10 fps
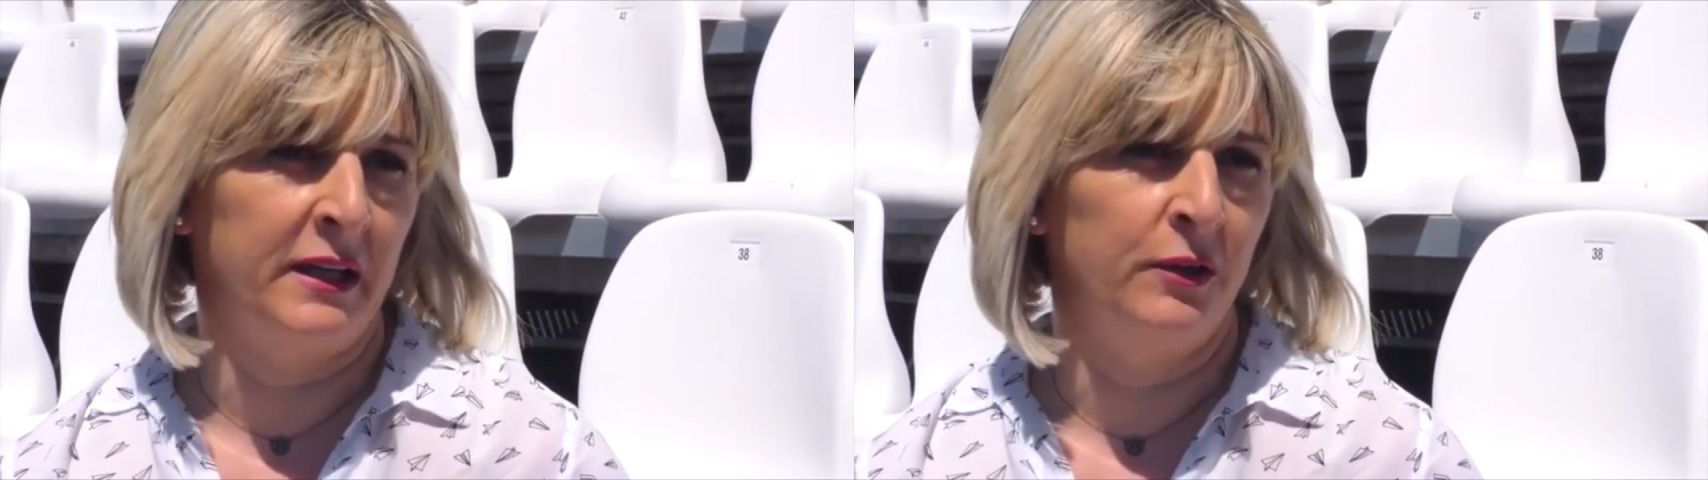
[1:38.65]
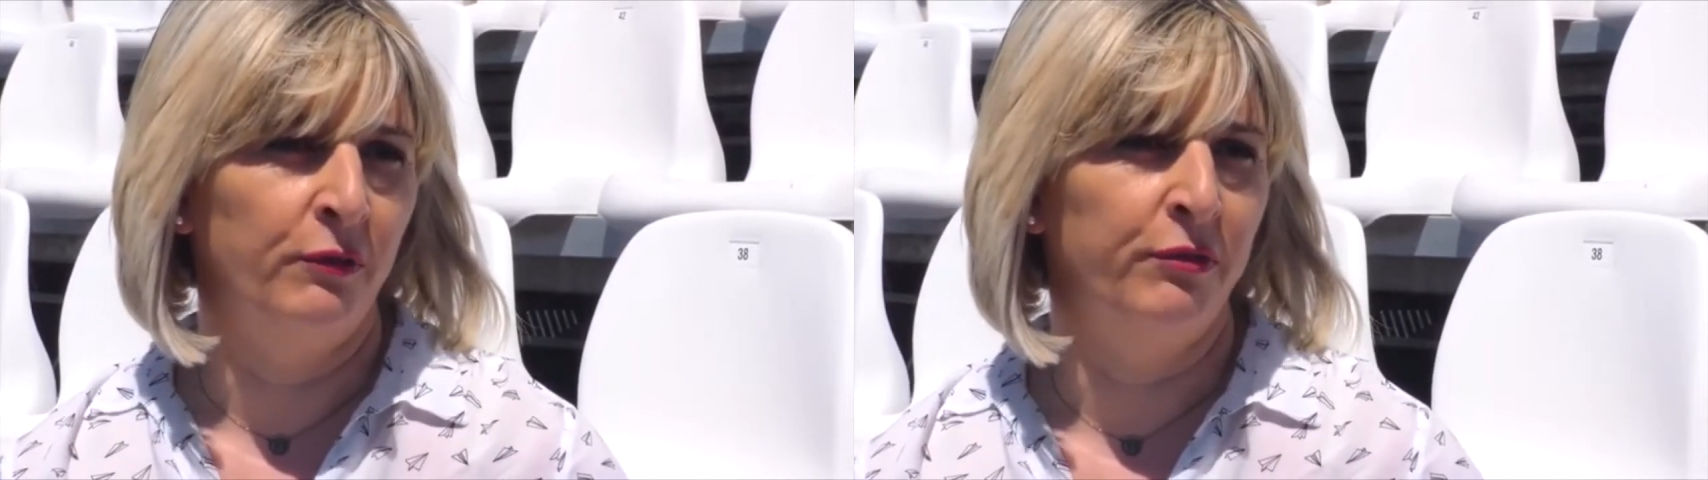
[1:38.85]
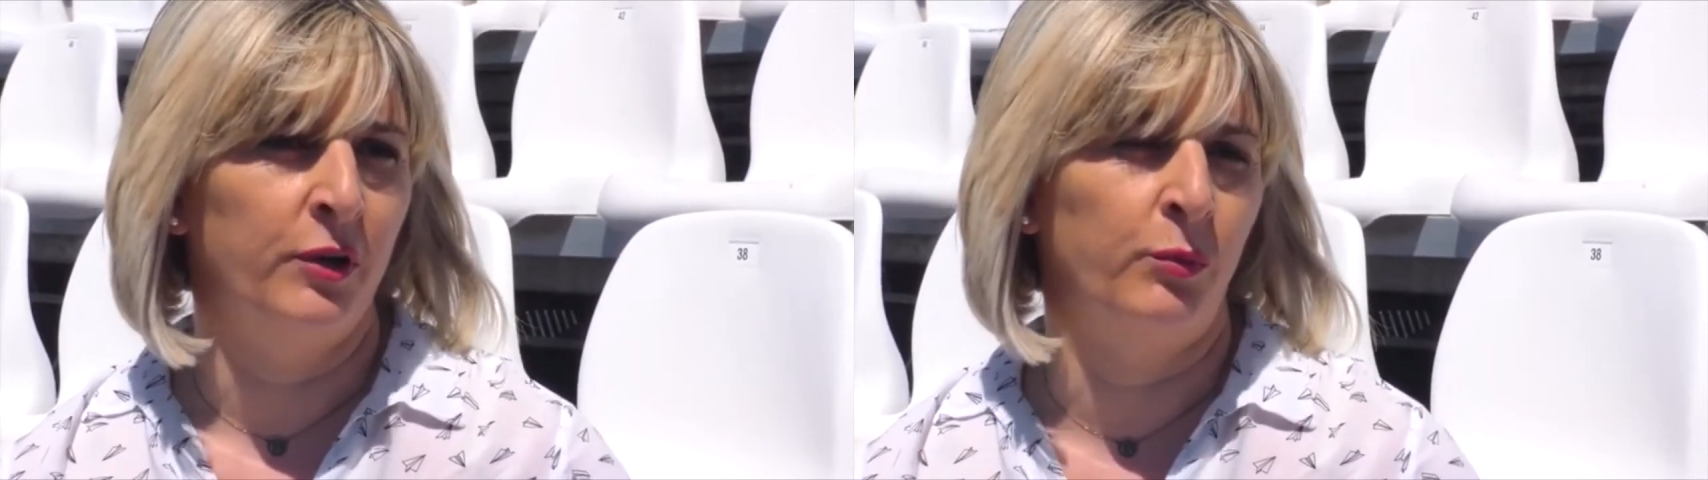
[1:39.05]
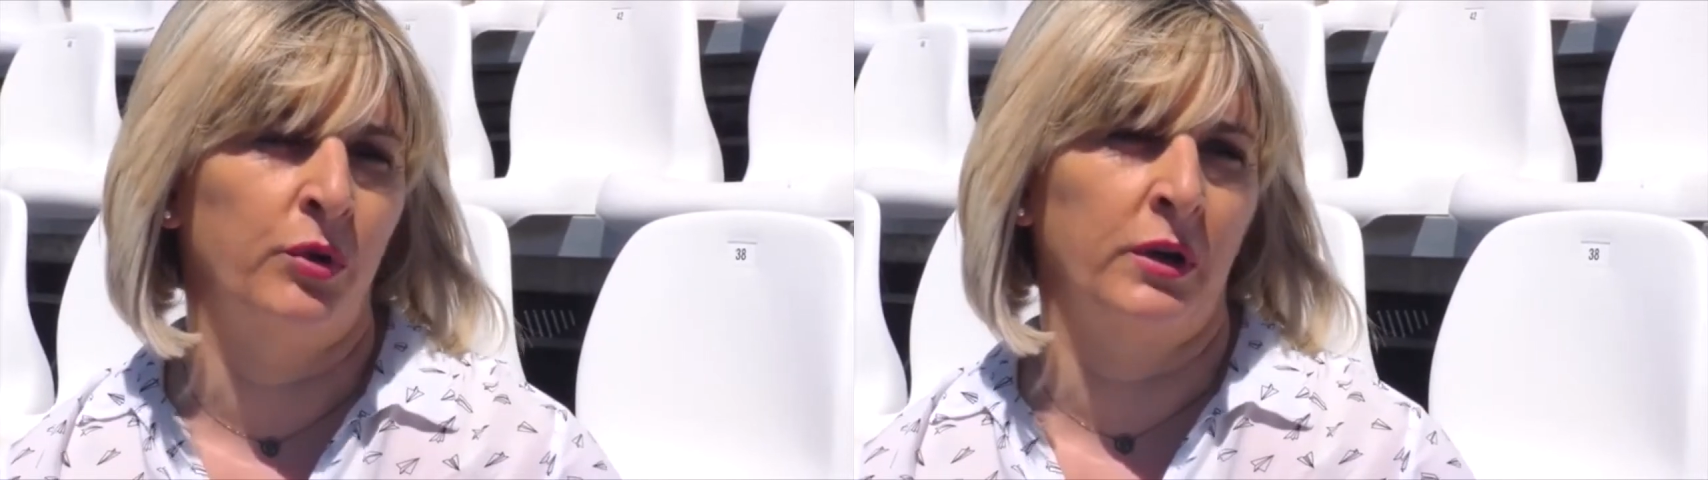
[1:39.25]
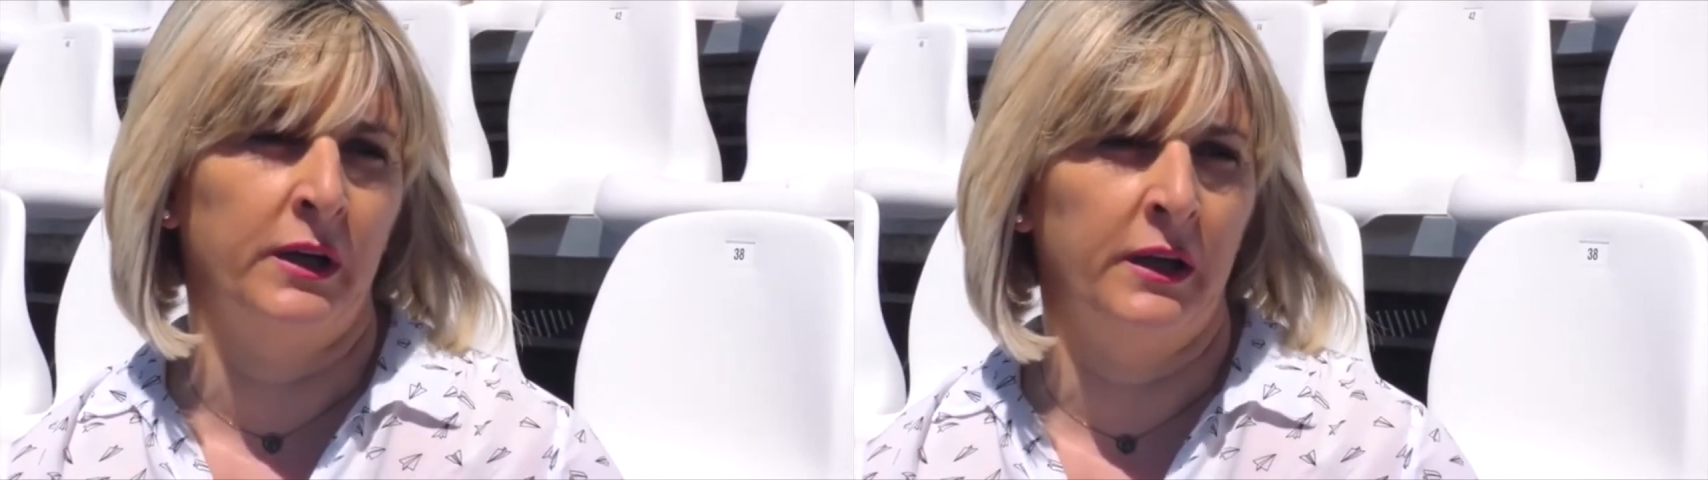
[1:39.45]
quirófano
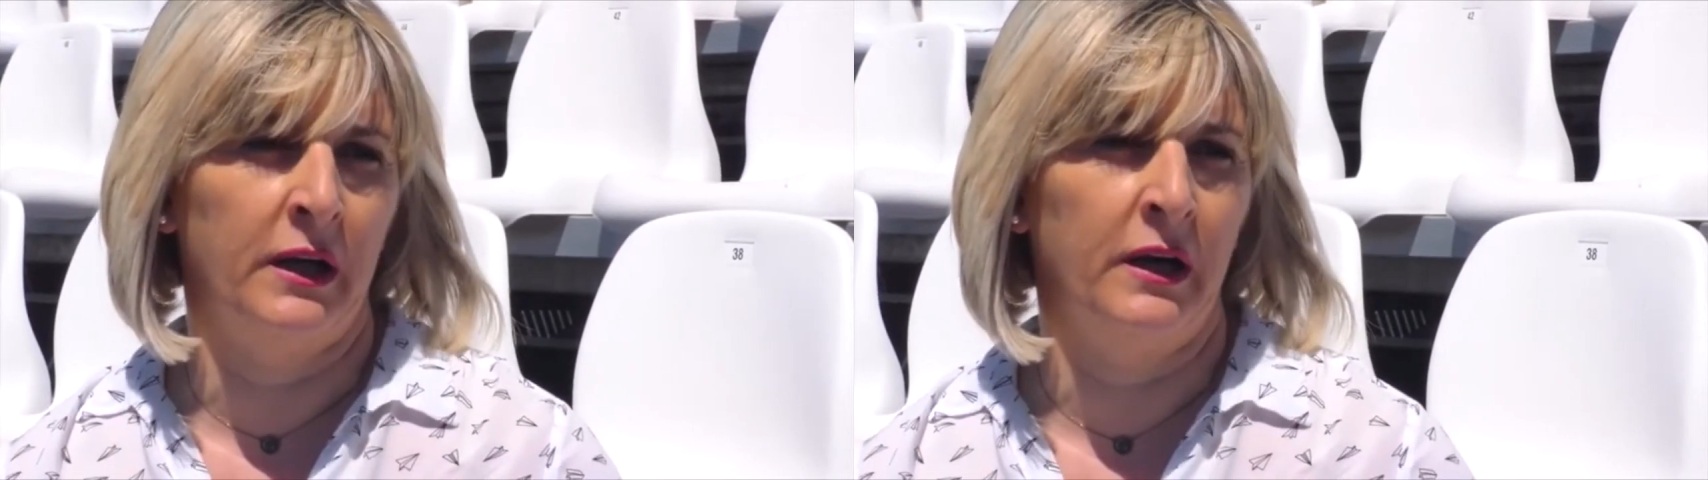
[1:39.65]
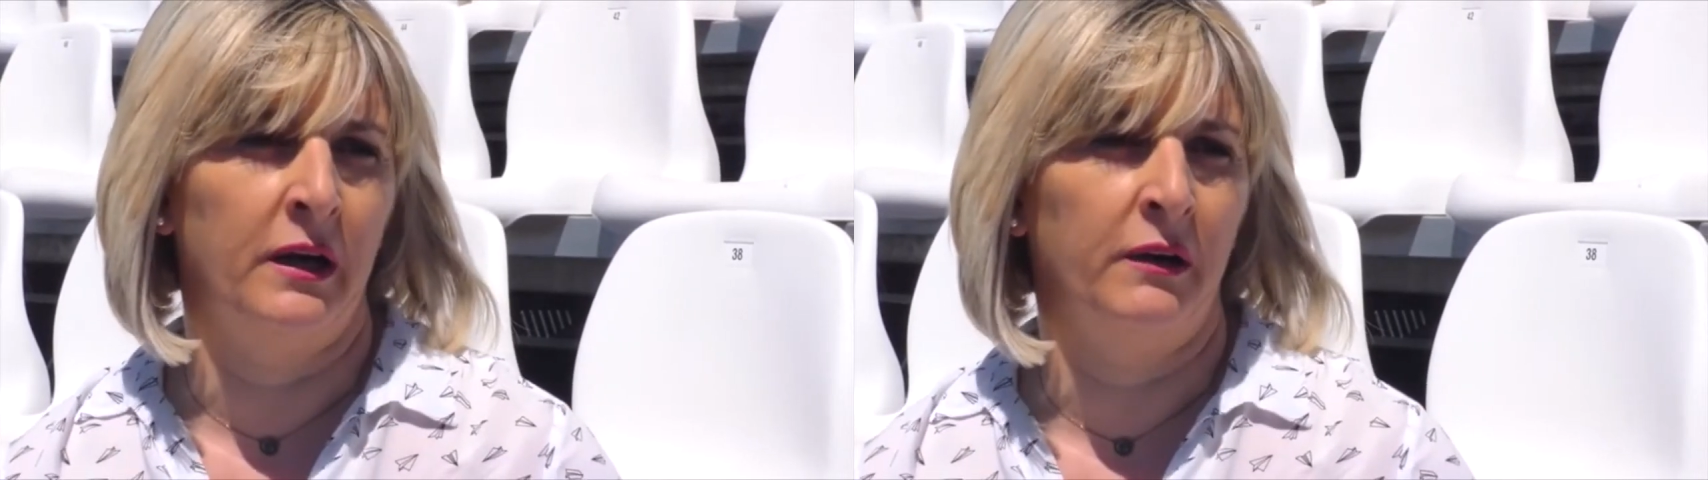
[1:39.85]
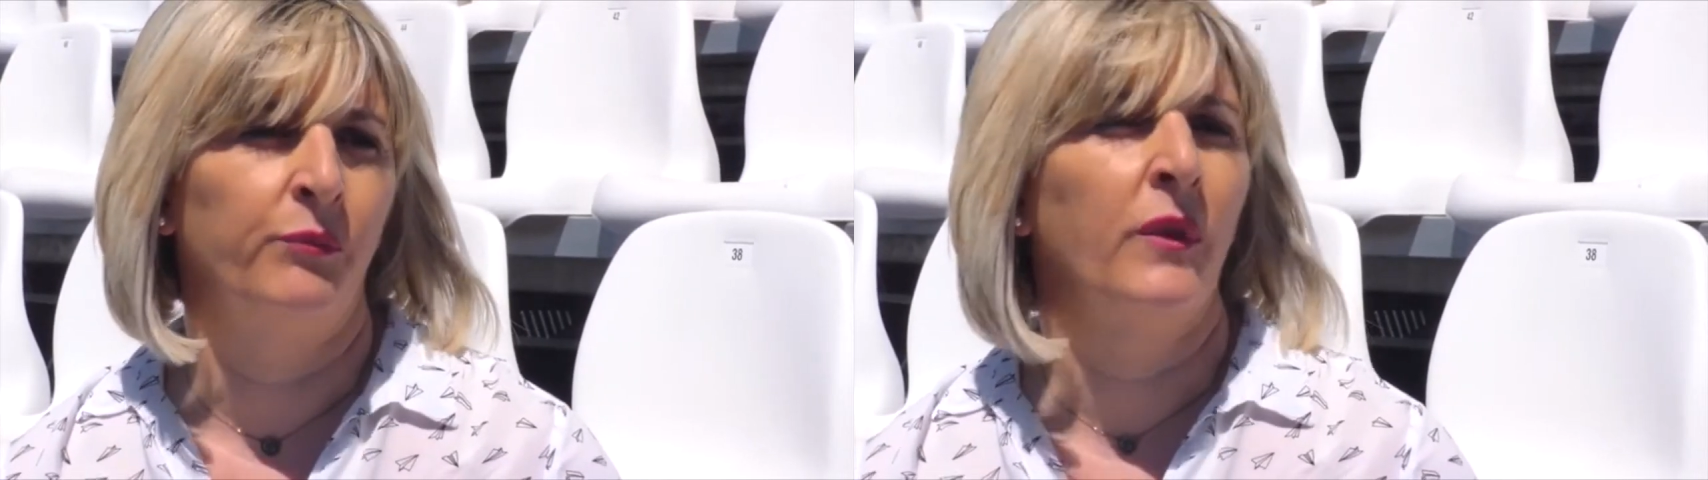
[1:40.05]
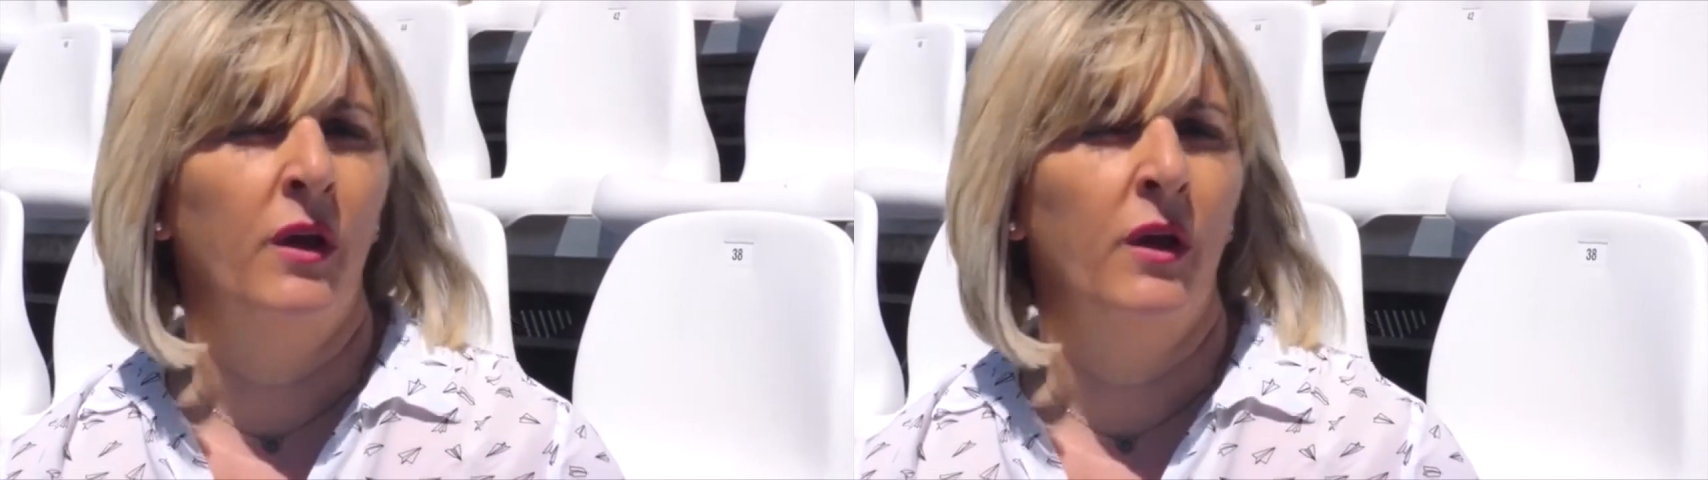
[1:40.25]
porque era